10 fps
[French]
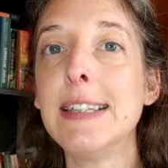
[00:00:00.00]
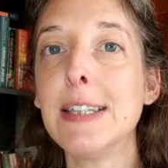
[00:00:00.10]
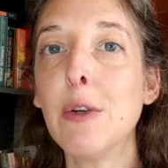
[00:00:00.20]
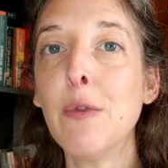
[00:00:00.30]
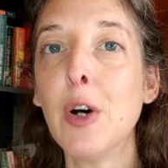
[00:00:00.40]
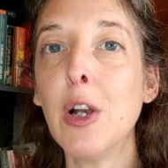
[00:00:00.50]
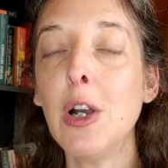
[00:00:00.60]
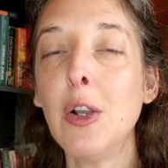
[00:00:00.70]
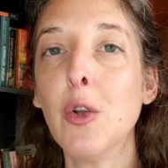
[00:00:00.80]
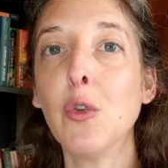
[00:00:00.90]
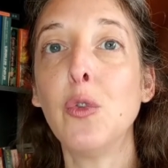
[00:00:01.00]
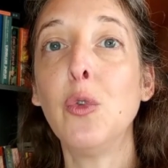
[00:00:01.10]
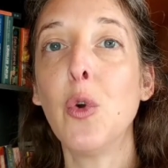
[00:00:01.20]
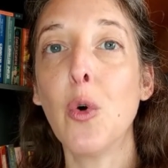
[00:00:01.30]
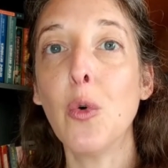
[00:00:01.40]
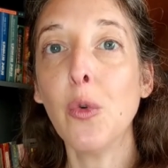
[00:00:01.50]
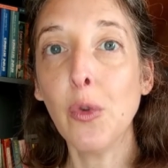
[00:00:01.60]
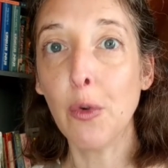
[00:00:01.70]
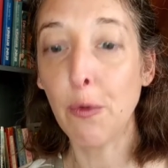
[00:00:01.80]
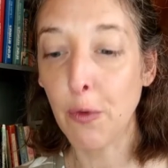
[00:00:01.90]
et s'envolent dans une
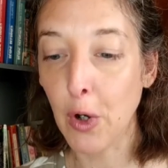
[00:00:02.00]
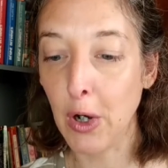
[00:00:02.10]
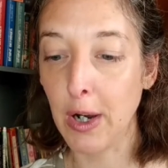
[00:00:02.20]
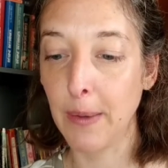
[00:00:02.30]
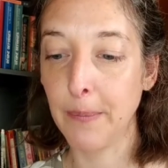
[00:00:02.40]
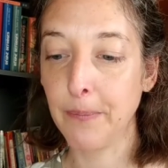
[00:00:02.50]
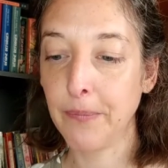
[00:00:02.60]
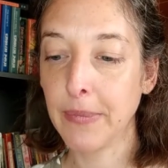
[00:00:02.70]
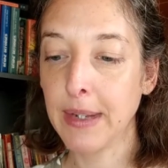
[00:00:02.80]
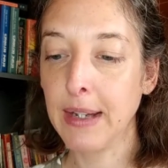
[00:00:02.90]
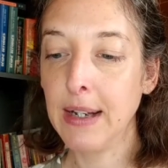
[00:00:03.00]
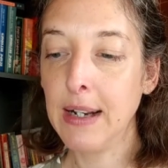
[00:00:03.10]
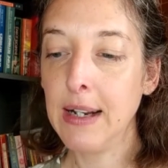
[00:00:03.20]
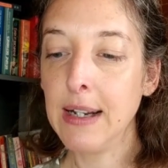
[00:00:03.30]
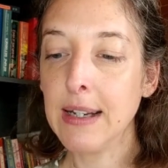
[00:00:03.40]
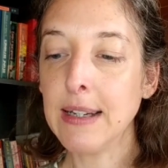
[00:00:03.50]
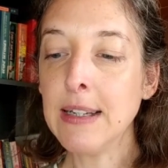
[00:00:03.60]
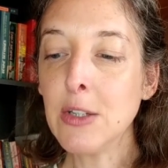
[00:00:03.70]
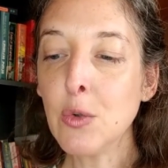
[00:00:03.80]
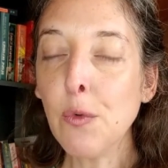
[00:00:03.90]
ronde folle.
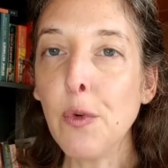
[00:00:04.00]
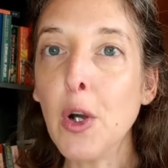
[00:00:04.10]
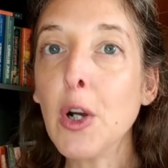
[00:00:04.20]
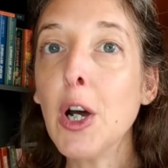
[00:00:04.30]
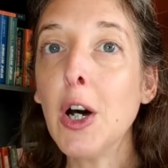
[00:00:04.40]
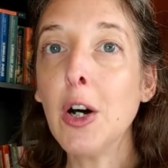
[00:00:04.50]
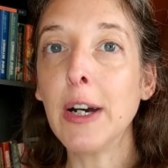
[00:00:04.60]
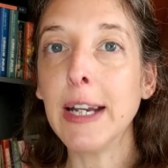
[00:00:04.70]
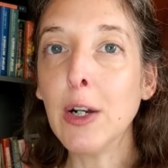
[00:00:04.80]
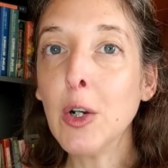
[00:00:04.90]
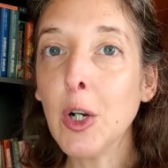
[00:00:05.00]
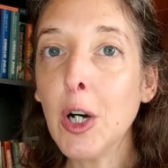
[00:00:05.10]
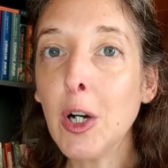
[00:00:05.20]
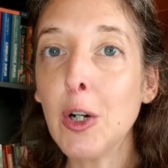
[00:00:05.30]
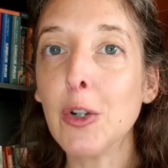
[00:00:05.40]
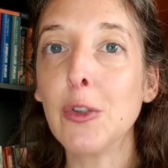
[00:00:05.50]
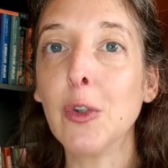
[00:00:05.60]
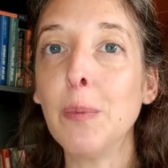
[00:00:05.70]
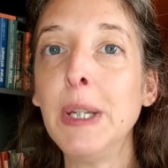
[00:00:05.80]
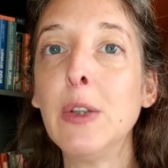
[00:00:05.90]
Il souffle encore et encore
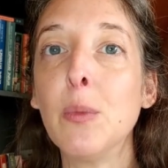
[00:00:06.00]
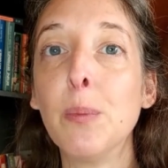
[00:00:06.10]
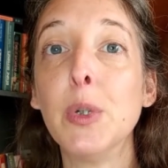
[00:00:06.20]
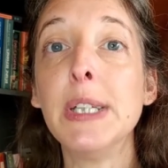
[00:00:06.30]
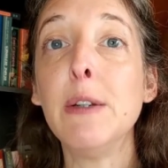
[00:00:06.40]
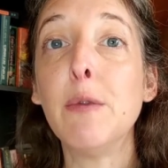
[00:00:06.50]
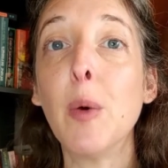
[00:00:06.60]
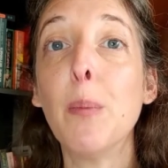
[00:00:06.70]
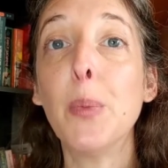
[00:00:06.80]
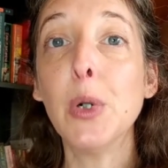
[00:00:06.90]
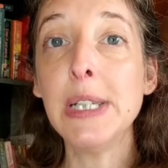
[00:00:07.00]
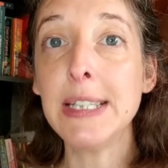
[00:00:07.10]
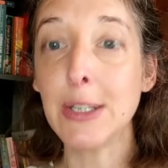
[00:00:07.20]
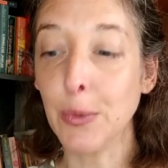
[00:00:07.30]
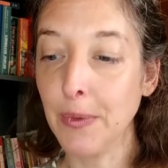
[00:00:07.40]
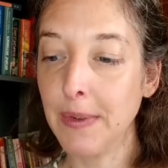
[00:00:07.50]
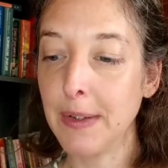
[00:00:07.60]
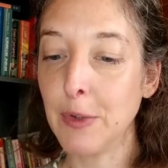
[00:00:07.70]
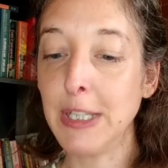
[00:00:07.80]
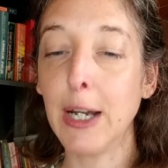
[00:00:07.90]
ce petit vent polisson,
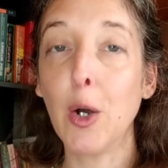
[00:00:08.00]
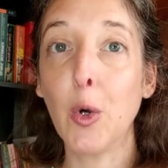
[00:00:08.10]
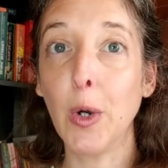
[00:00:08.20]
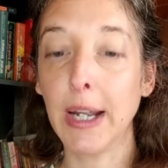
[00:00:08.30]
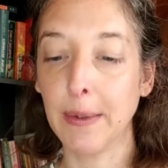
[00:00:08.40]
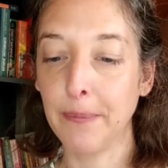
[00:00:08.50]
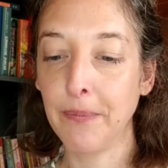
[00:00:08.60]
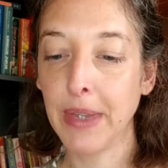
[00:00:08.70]
ça veut dire coquin